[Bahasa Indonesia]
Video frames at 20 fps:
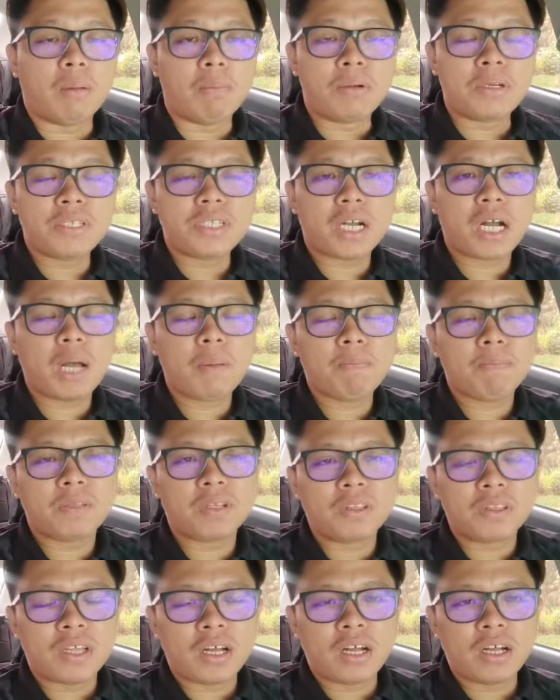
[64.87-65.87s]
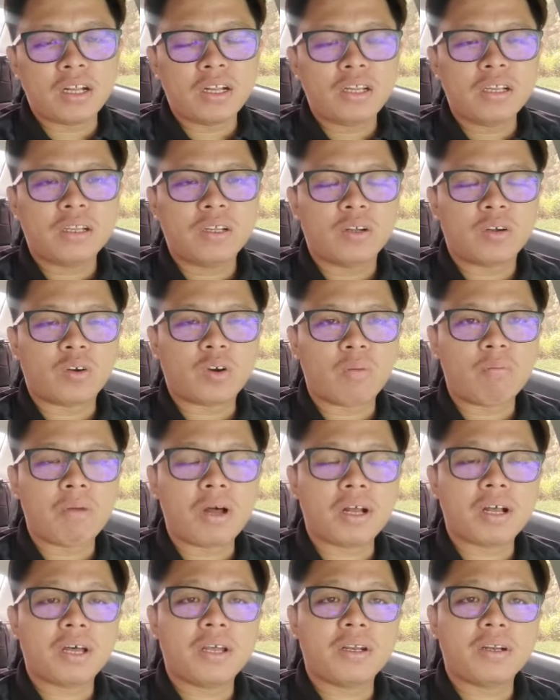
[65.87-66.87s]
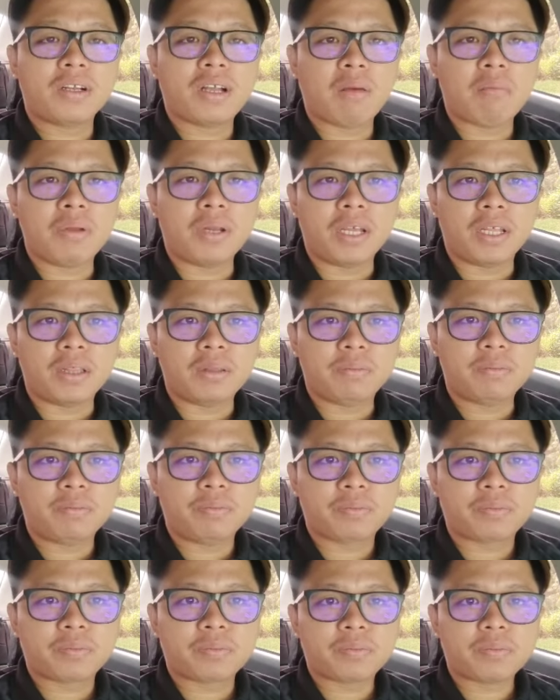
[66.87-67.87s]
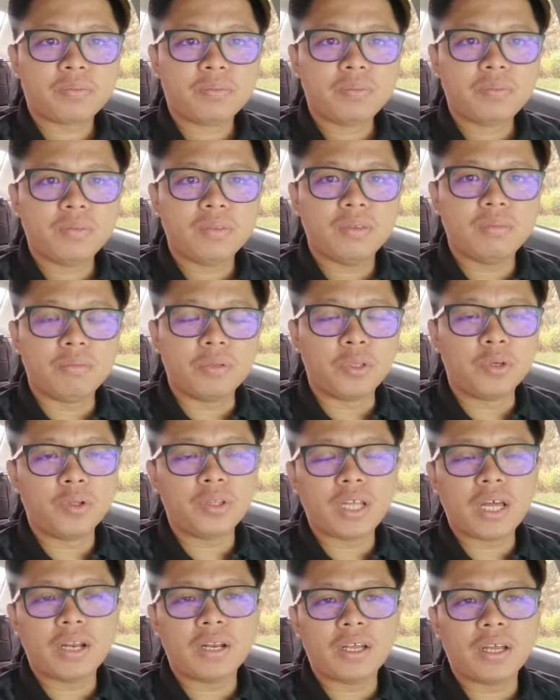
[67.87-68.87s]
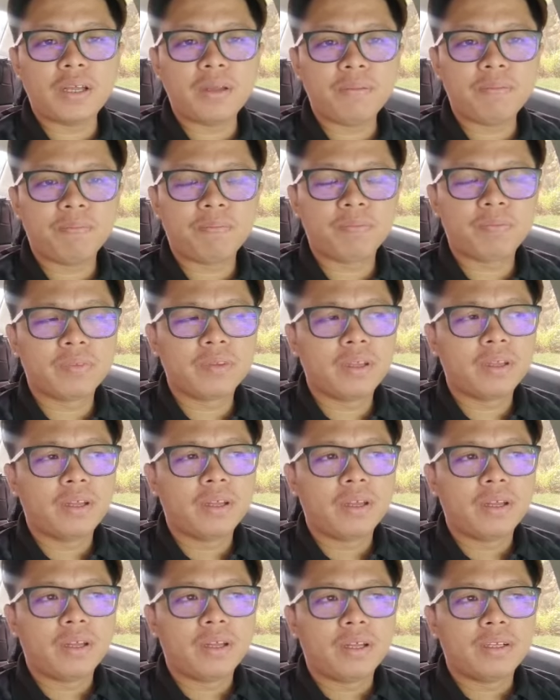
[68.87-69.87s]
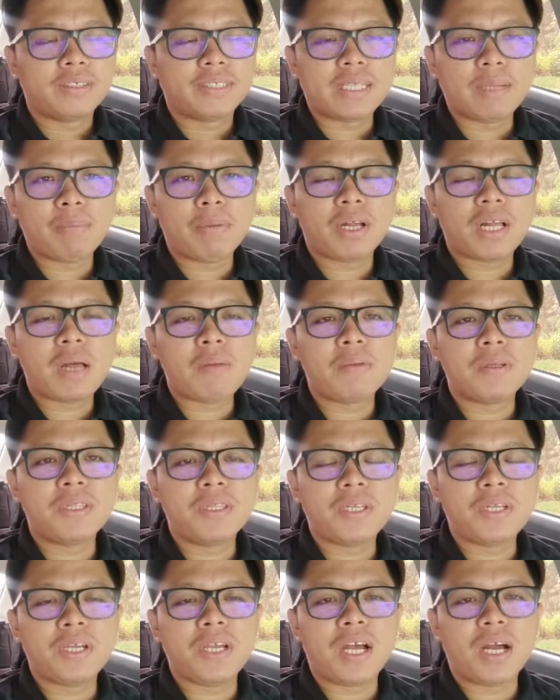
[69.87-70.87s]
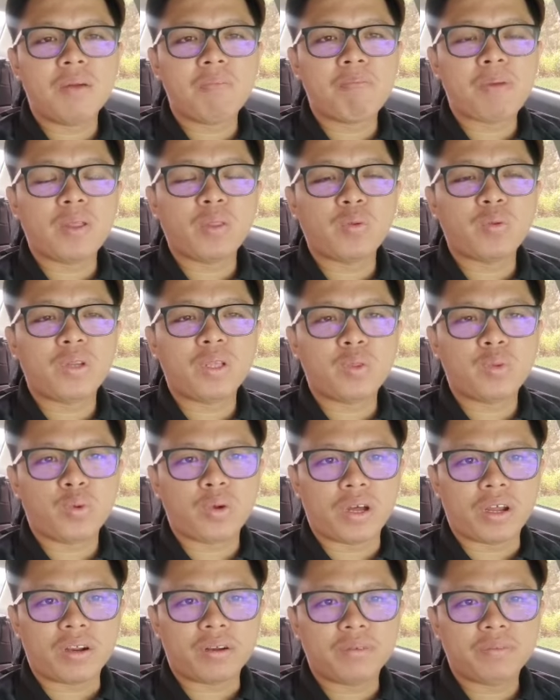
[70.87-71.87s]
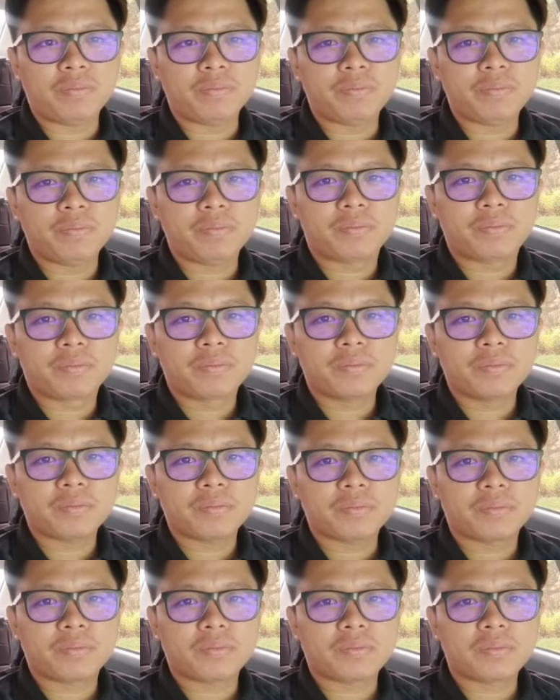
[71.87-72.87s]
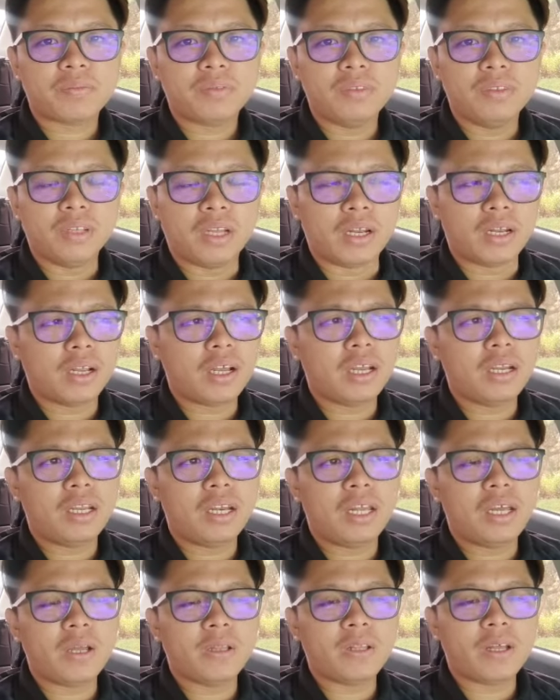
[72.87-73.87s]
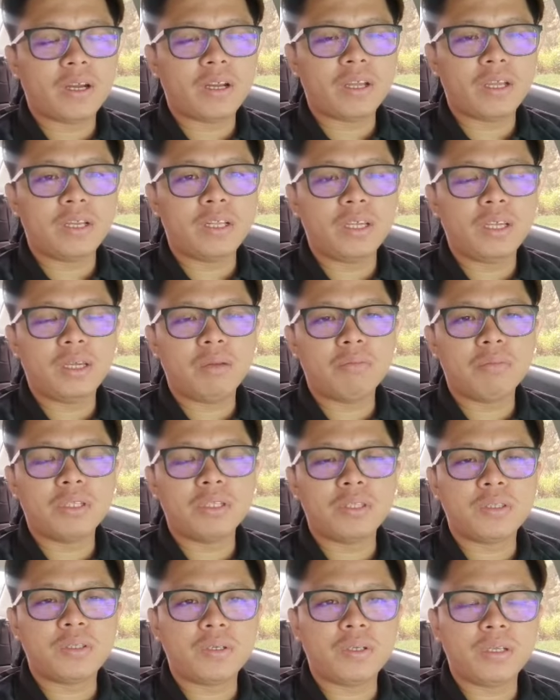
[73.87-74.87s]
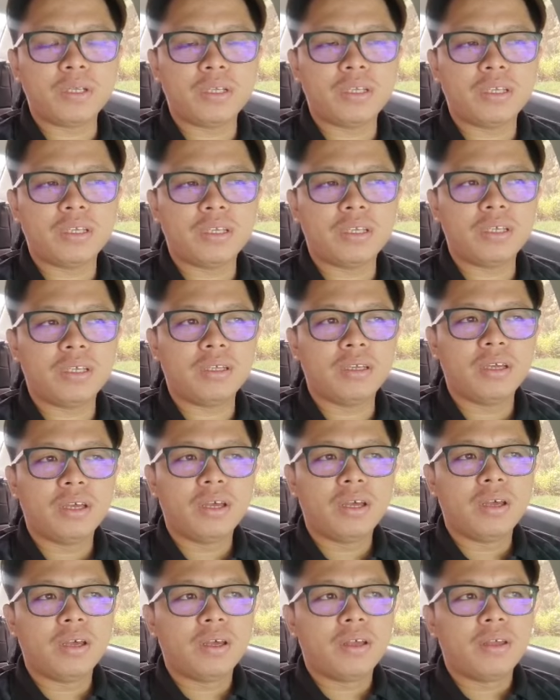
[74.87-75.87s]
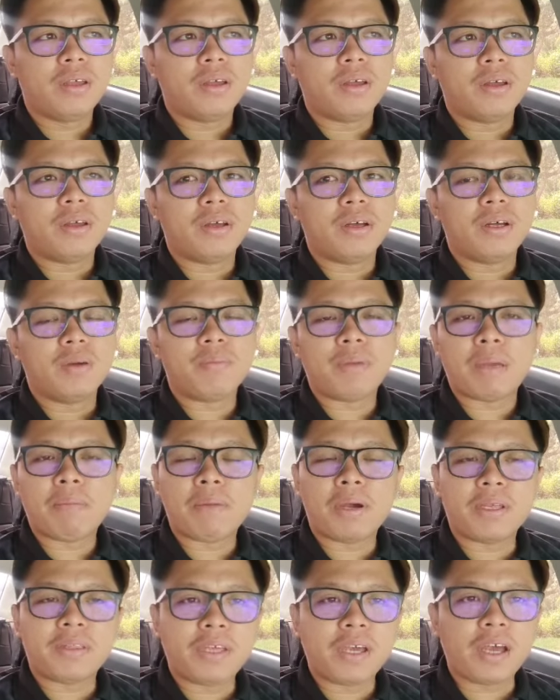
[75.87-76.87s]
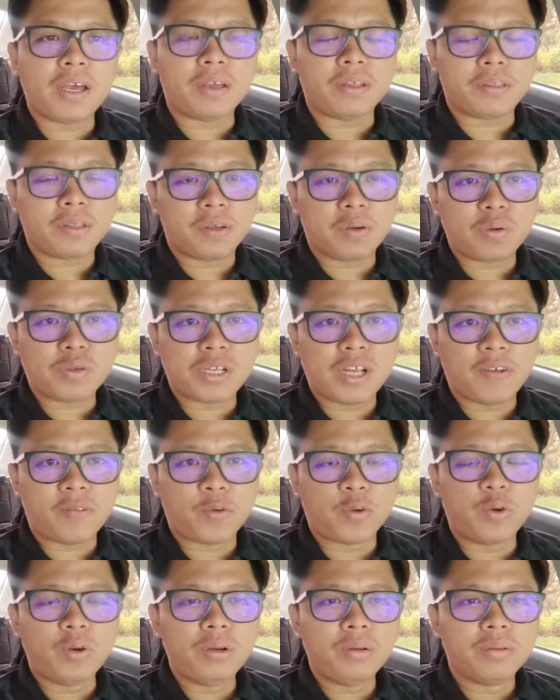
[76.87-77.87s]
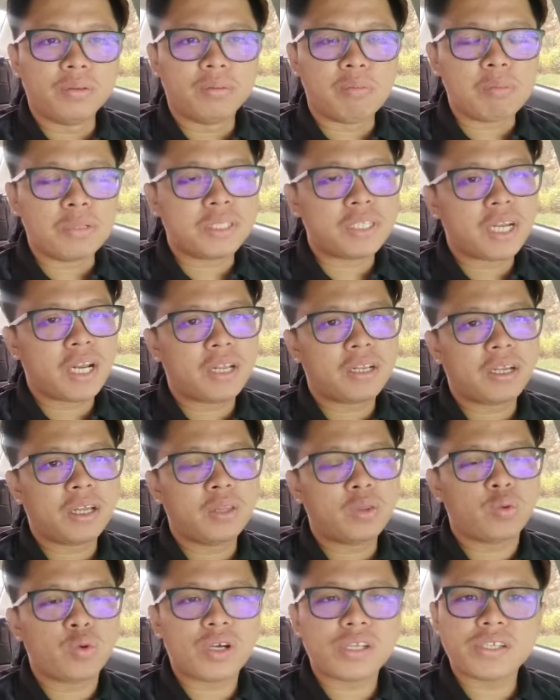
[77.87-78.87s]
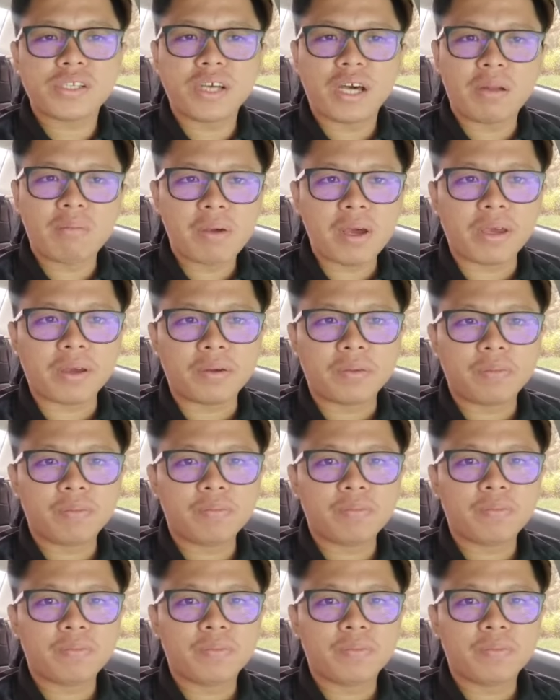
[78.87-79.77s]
Uh, bercakap tentang rombakan kabinet. Menurut Anda, siapakah menteri yang patut ditukar? Adakah dilihat hari ini Menteri um, MITI Tengku Zafrul menjalankan tugas dengan baik?